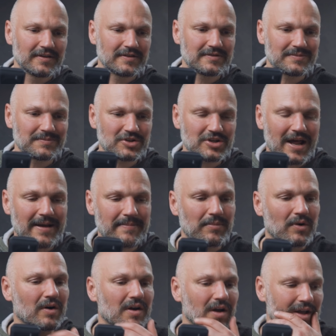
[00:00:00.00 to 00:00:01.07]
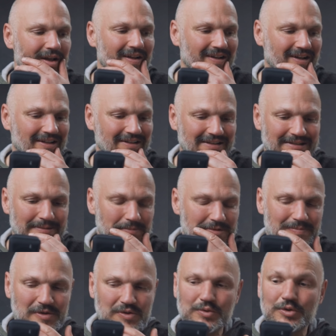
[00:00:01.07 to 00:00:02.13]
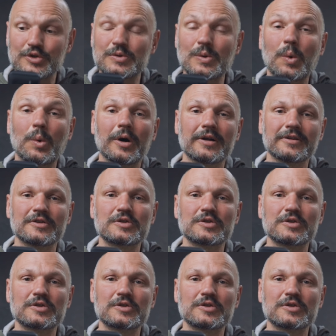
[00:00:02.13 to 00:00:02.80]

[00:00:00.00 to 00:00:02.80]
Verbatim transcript: zum Steinbock, das hat man immer so das Tor,